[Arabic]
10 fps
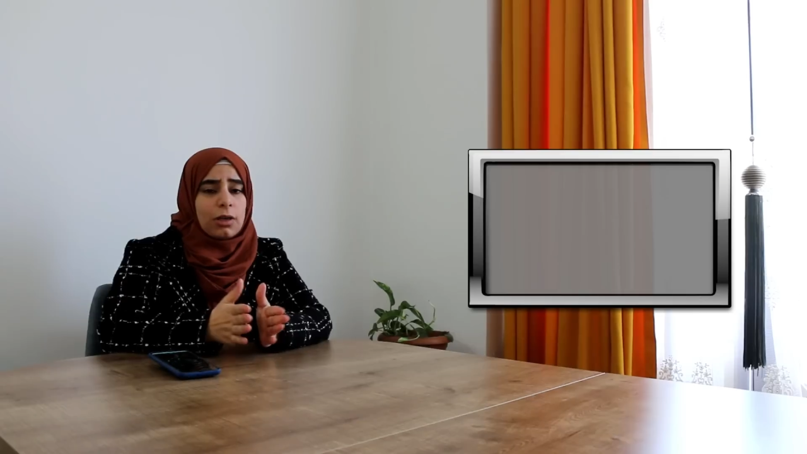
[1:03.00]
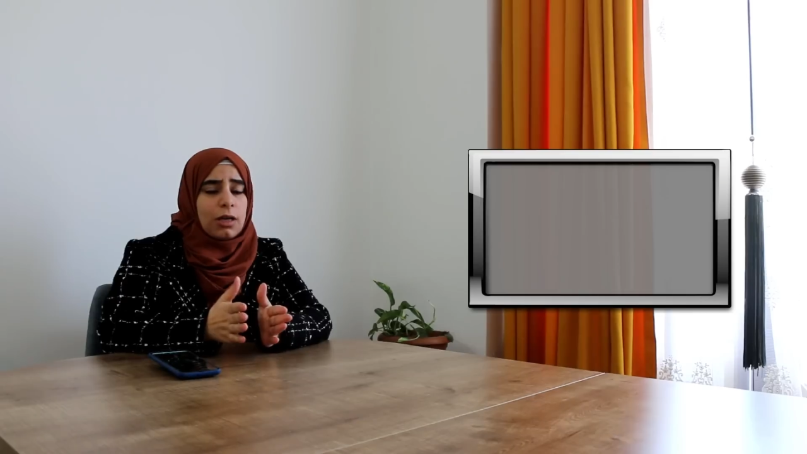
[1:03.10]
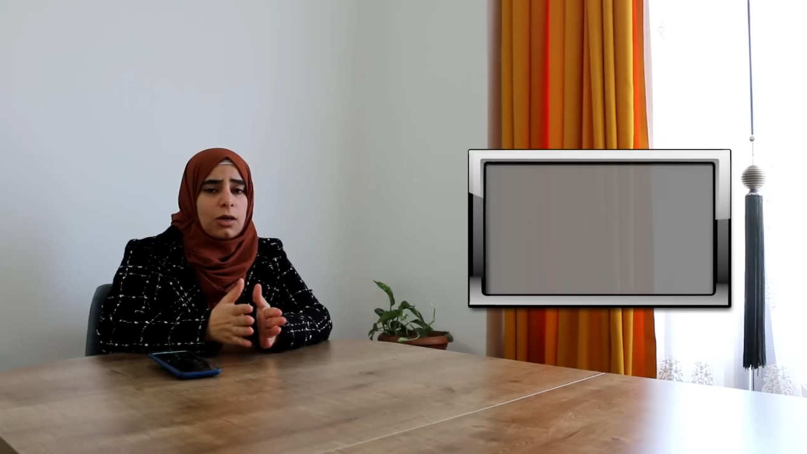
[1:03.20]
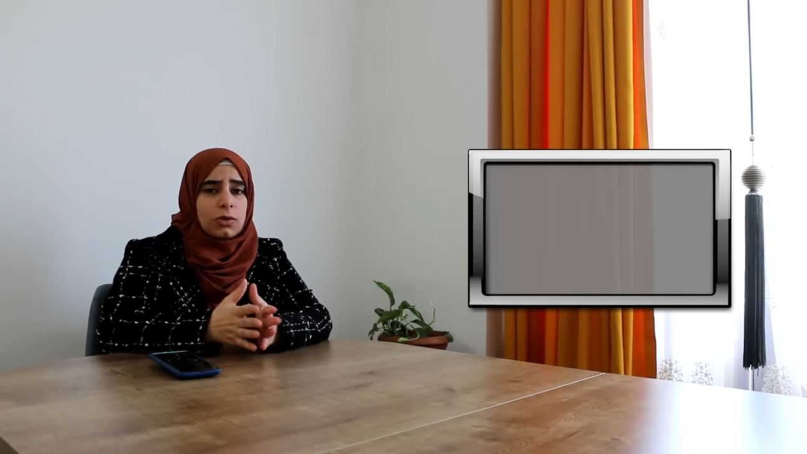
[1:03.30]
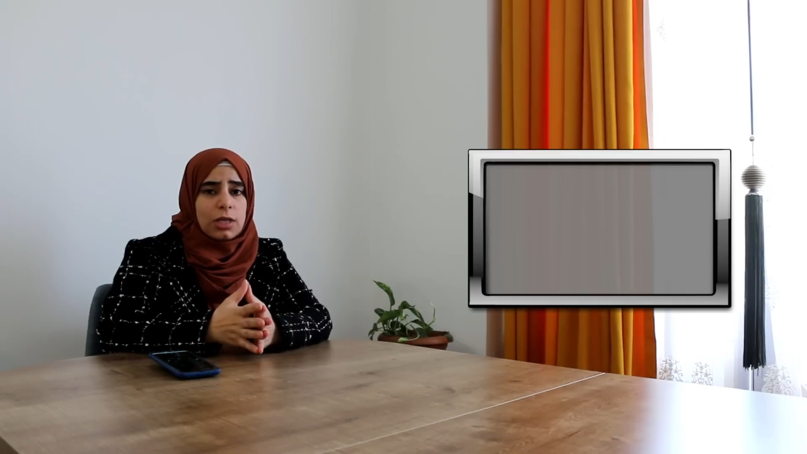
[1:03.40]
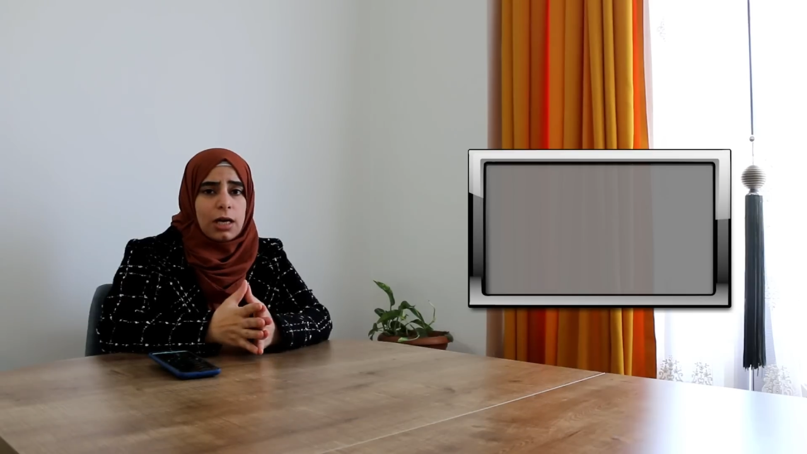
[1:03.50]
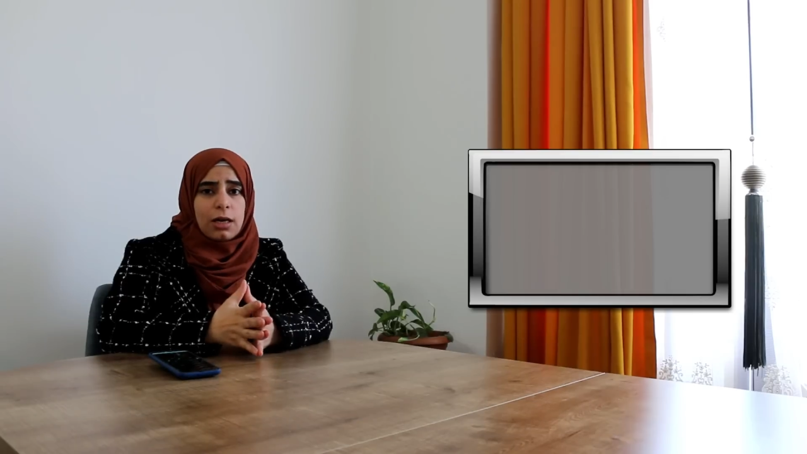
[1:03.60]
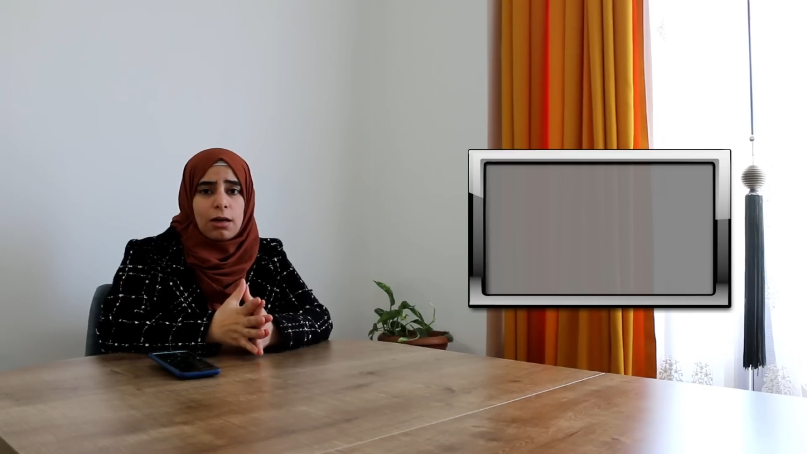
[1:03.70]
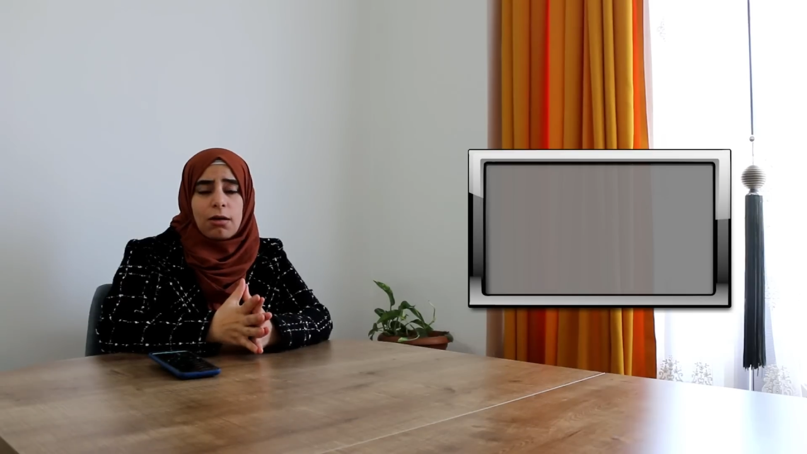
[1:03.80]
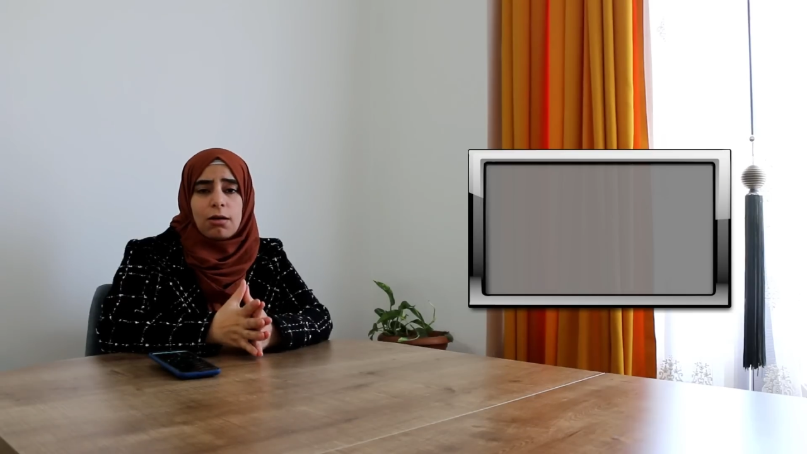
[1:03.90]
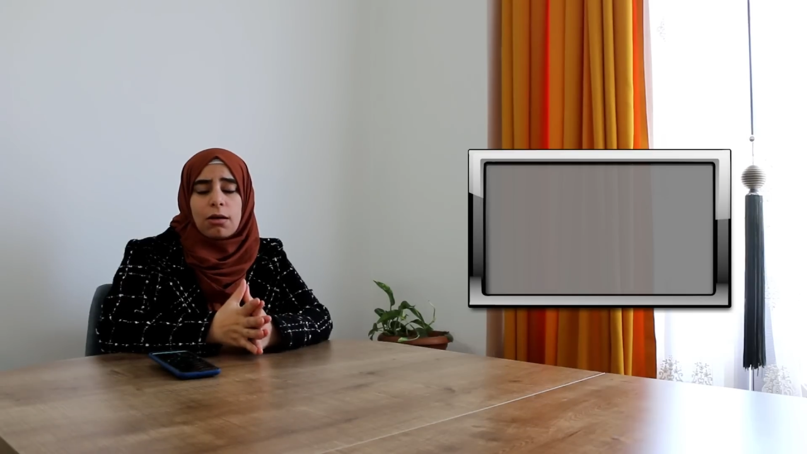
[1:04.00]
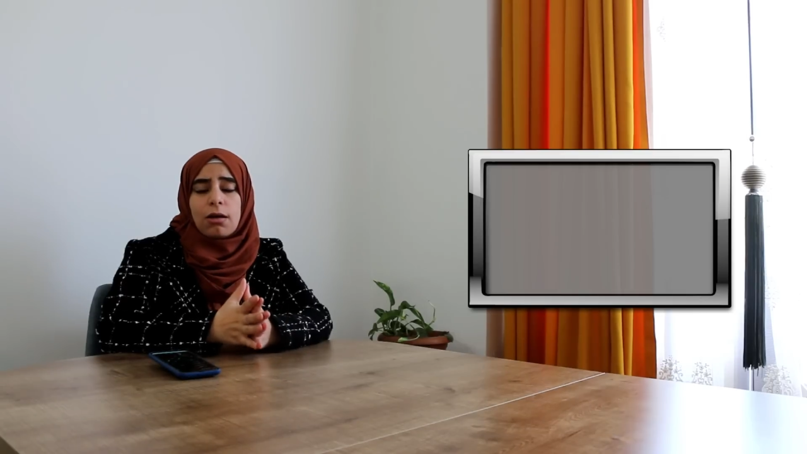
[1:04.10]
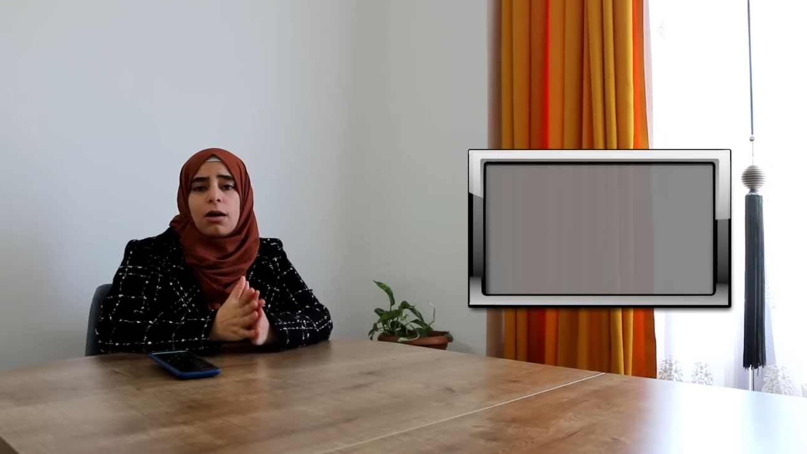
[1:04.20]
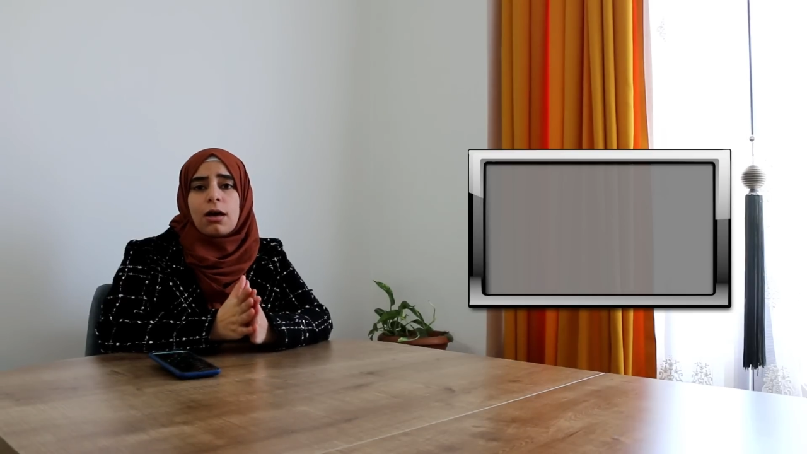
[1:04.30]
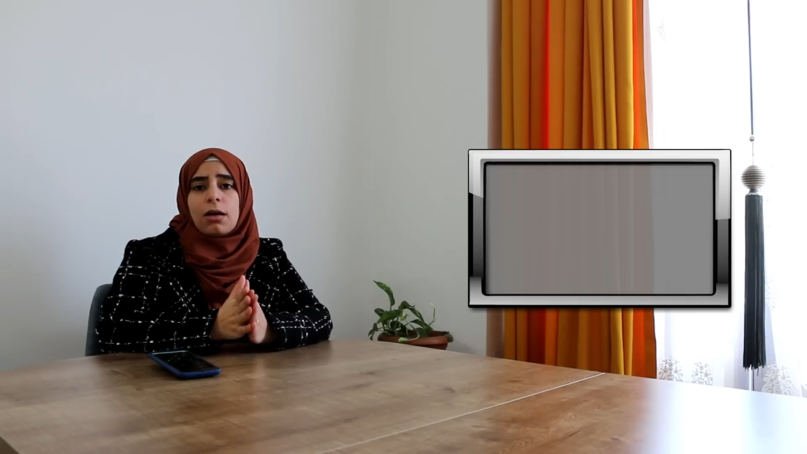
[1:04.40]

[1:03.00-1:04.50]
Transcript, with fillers: فالله تعالى خلق